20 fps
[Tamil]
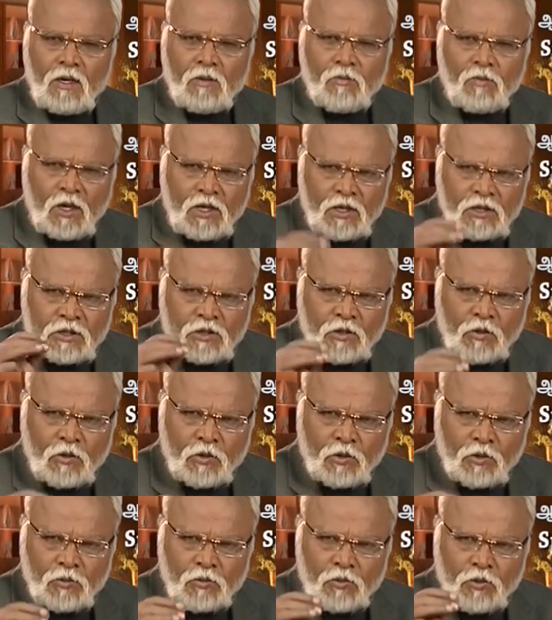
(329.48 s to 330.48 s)
ஆனால்
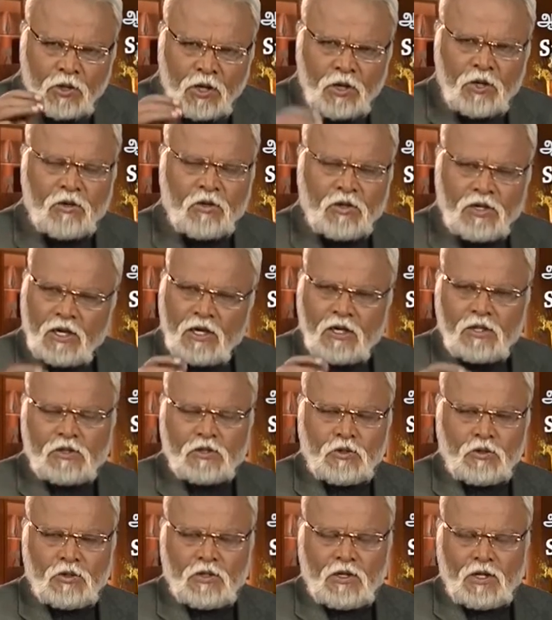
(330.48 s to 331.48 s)
மருத்துவ உலகம்
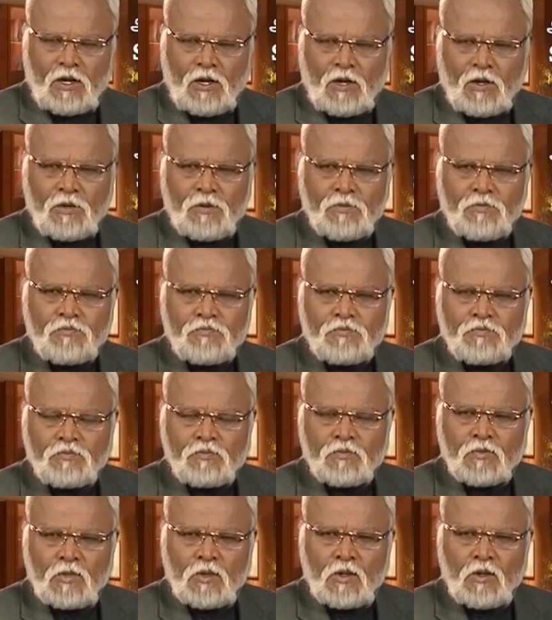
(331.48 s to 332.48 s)
என்ன சொல்லுதுன்னா
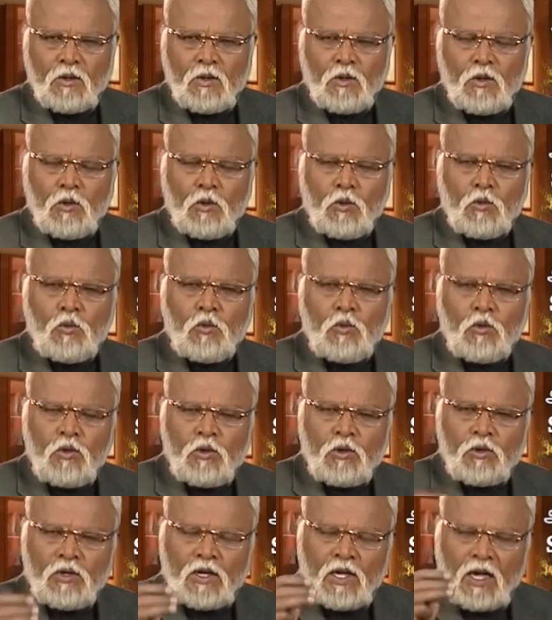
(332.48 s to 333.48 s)

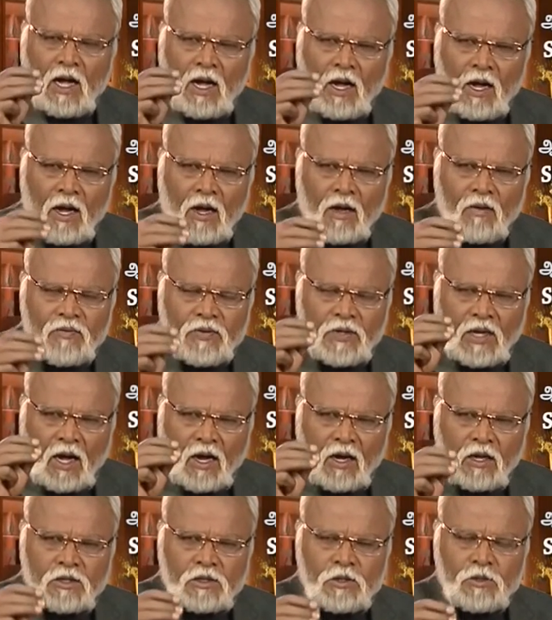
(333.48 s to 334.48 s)
உங்களுடைய ஆவி
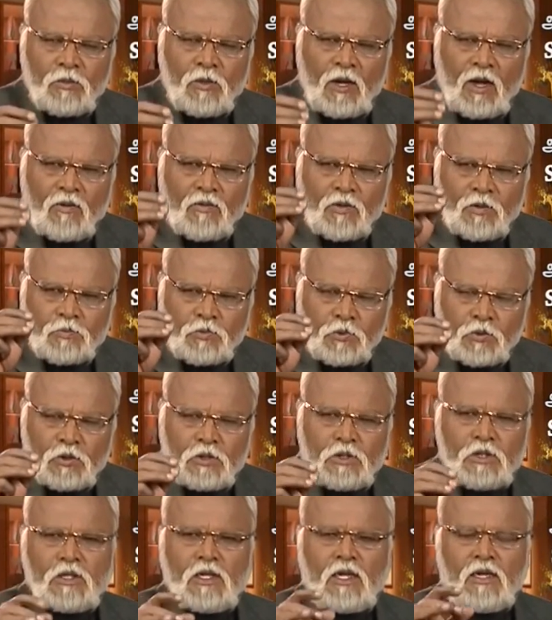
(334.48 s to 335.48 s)
ஆத்மாவை
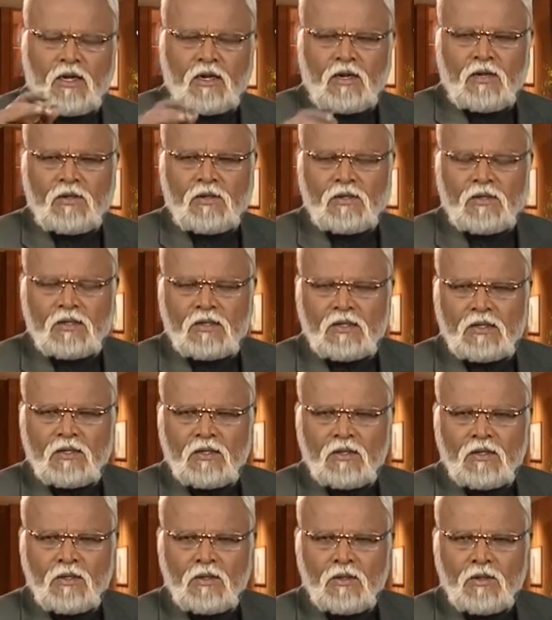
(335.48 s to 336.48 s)
பொறுத்து தான்
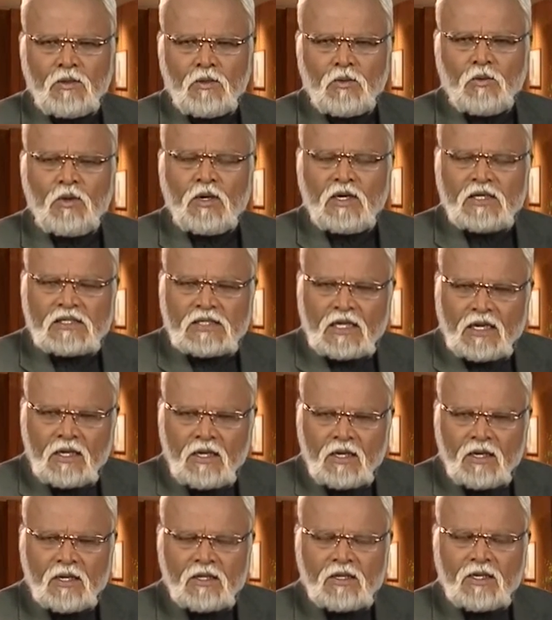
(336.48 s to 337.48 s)
உங்கள்
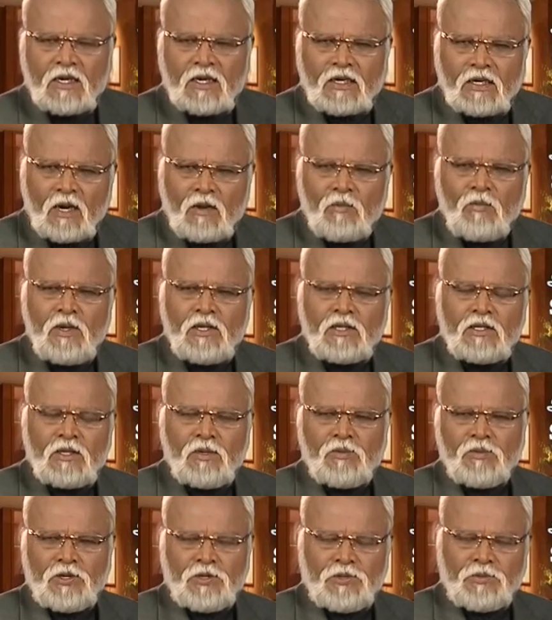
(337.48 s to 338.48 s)
சரீரத்தில் நன்மை
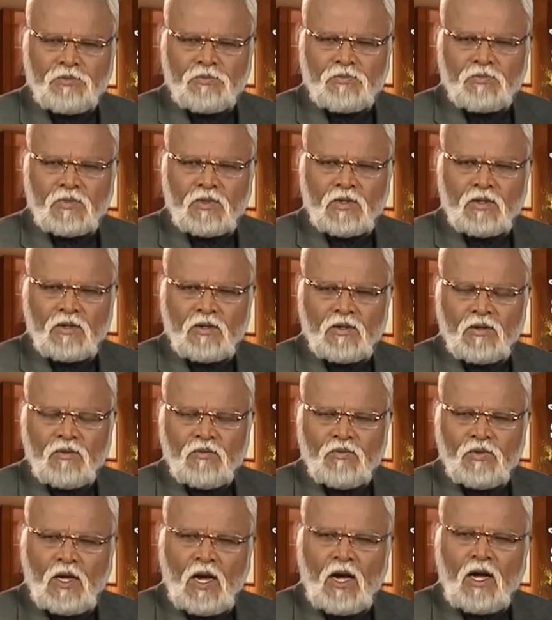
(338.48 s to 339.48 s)
தீமையும்
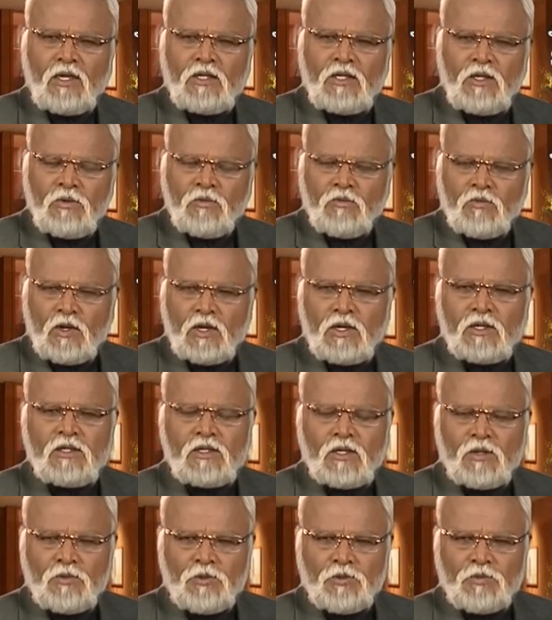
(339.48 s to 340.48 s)
வியாதியும்
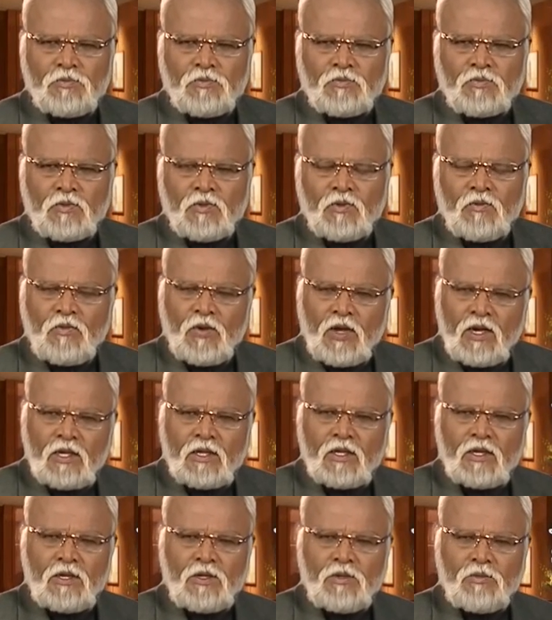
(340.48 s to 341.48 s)
வருத்தமும்
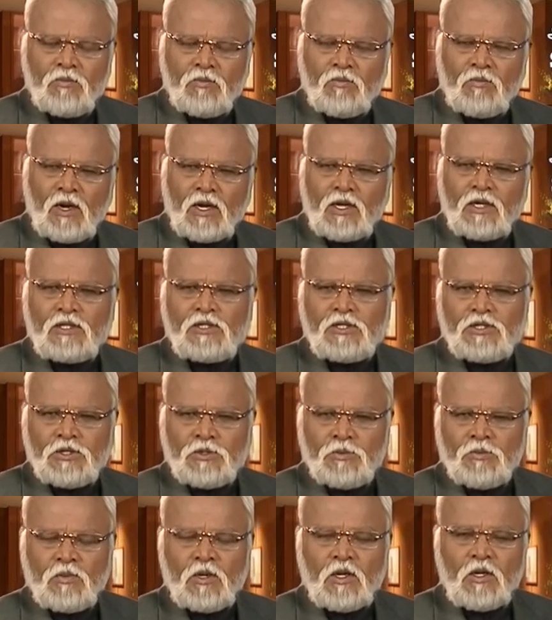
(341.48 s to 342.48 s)
வேதனையும்
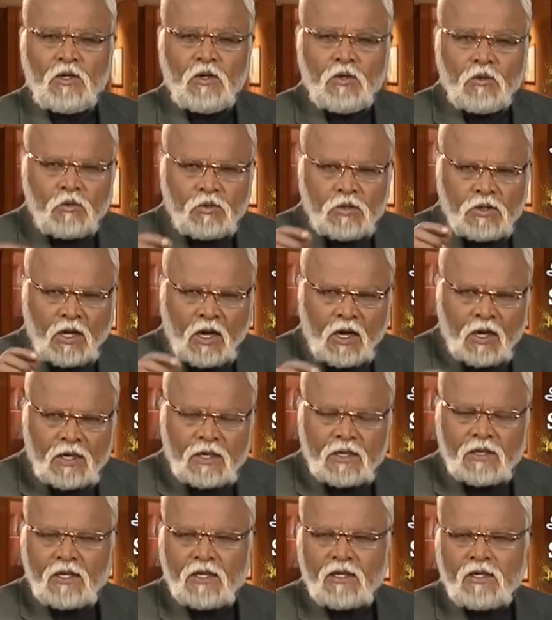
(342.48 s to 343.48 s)
மகிழ்ச்சியும்
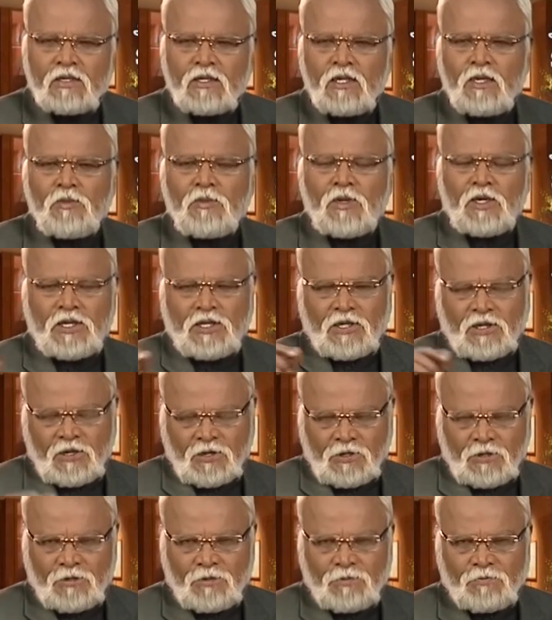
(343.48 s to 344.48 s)
உண்டாகிறது என்று
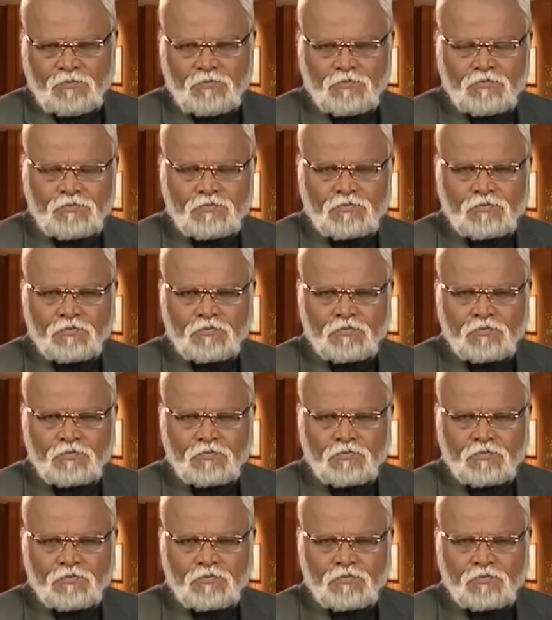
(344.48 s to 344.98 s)
தீர்மானிக்கிறார்கள்